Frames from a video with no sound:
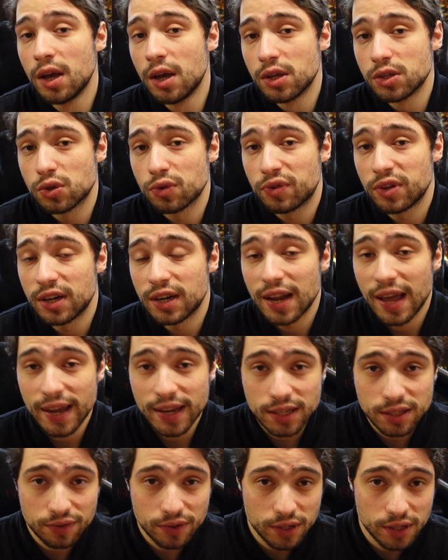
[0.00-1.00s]
so viele
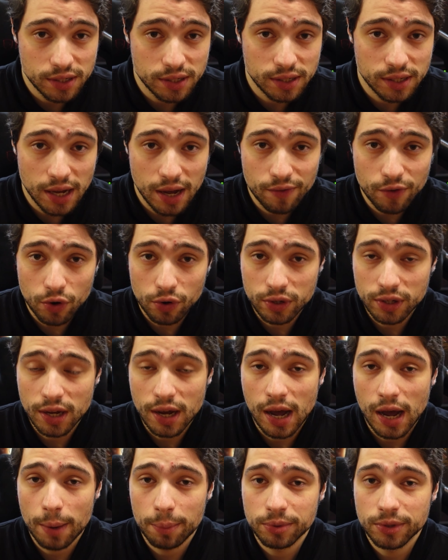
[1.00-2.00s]
Likes wie dieses Jahr haben wir noch nie
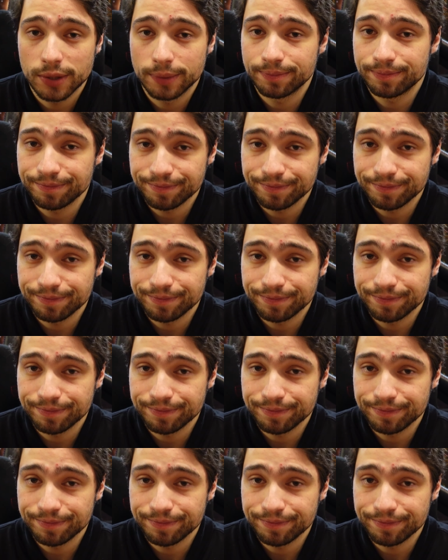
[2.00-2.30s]
gehabt.